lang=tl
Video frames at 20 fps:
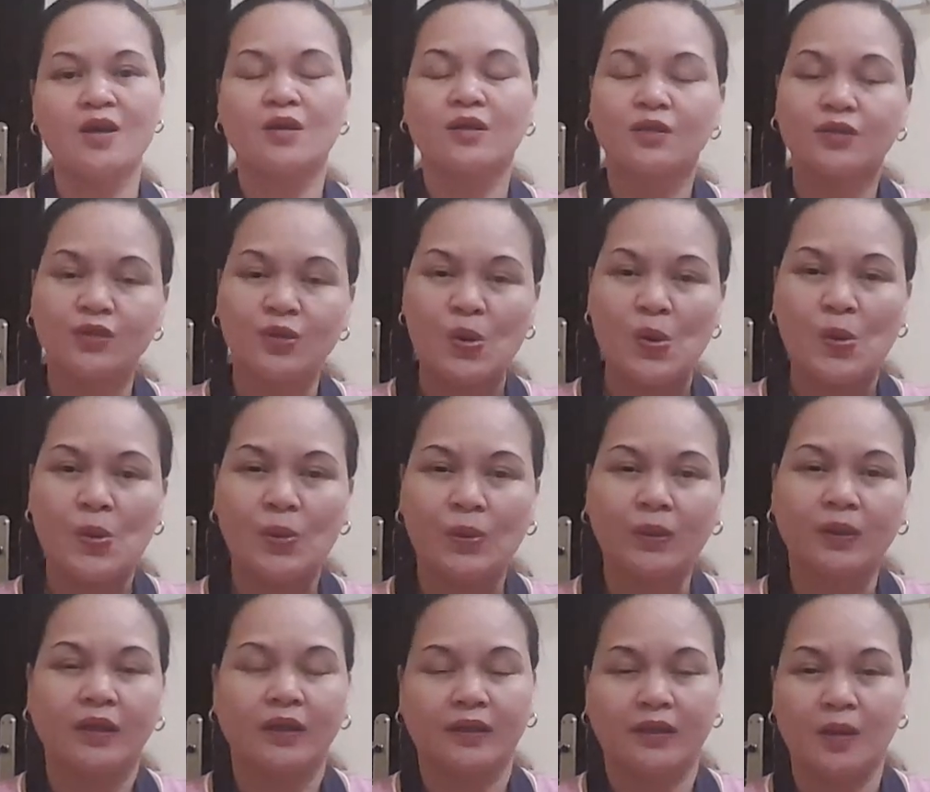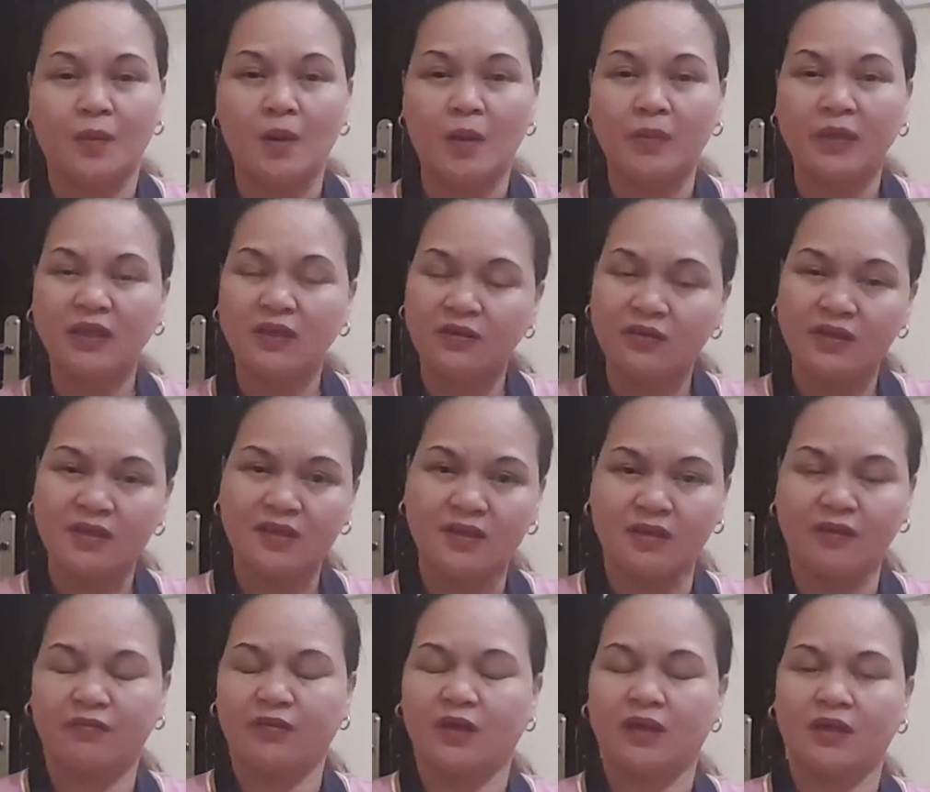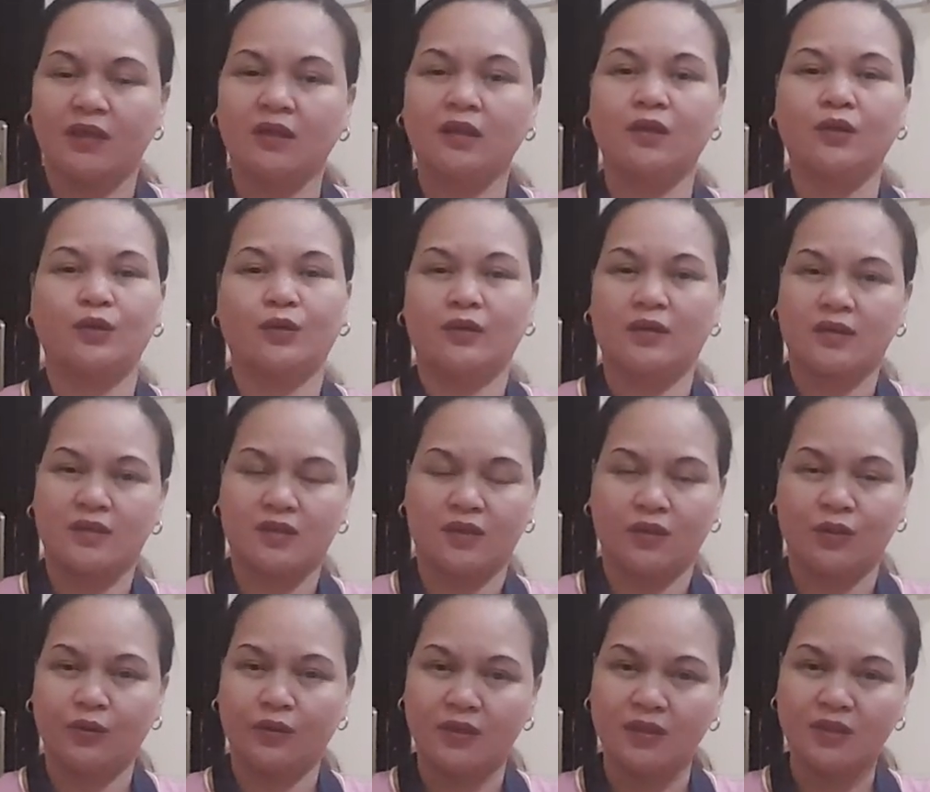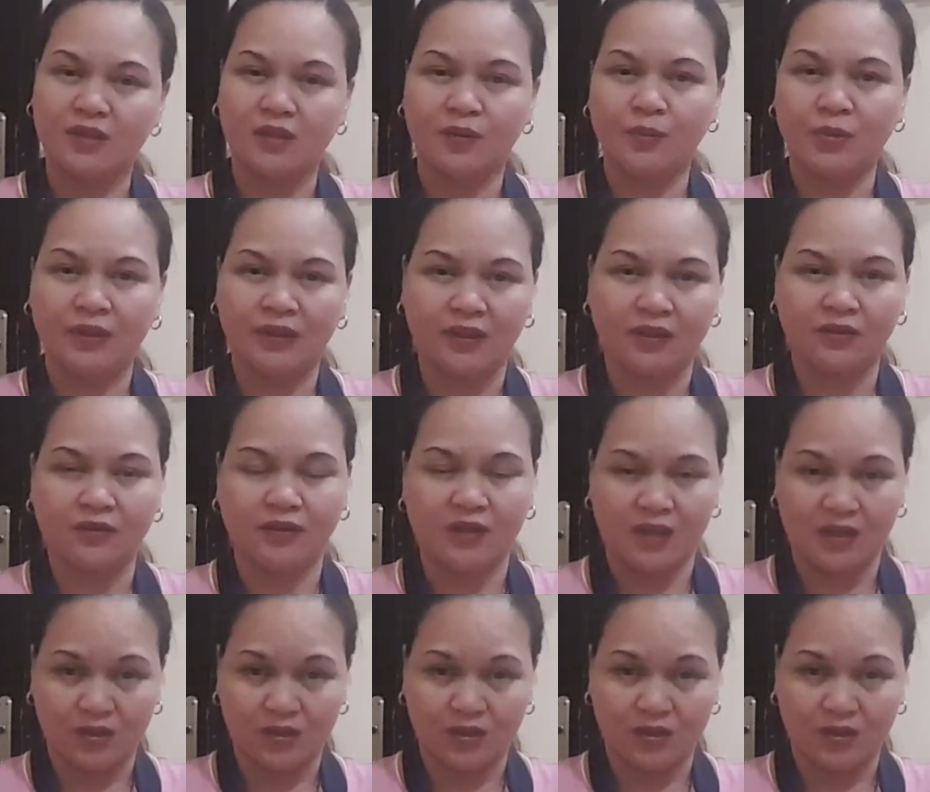so the moment you receive it you dis you distribute it to the